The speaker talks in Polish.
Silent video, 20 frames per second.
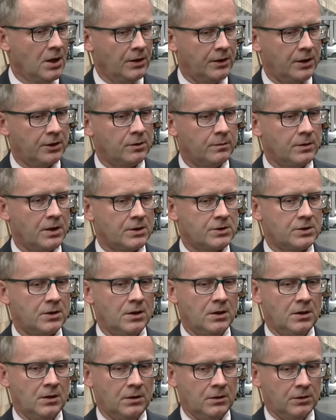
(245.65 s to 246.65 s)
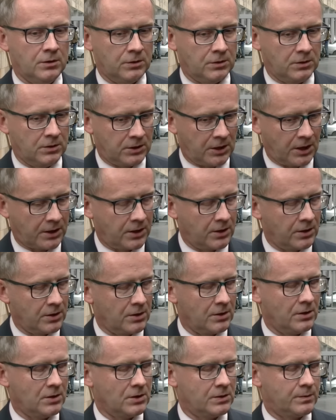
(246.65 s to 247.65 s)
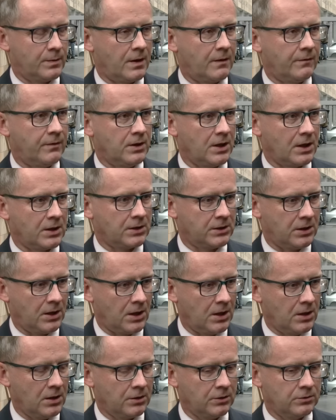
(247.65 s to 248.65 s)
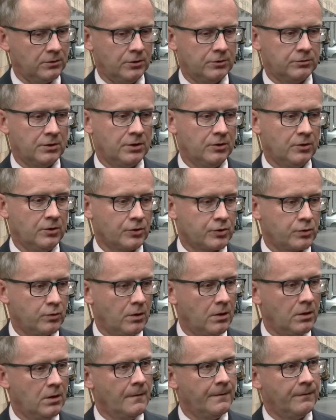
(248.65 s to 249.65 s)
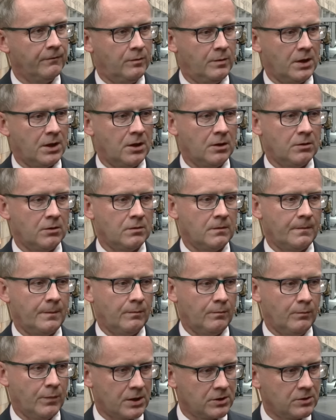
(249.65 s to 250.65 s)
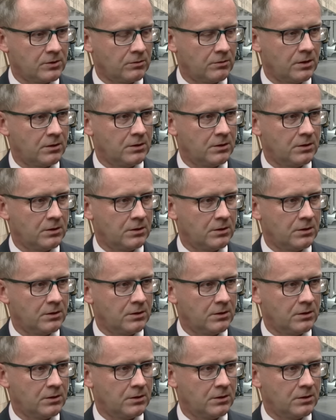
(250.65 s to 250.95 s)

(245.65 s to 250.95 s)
Natomiast takie Sprawy jak ta, do której doszło, wymagają bardzo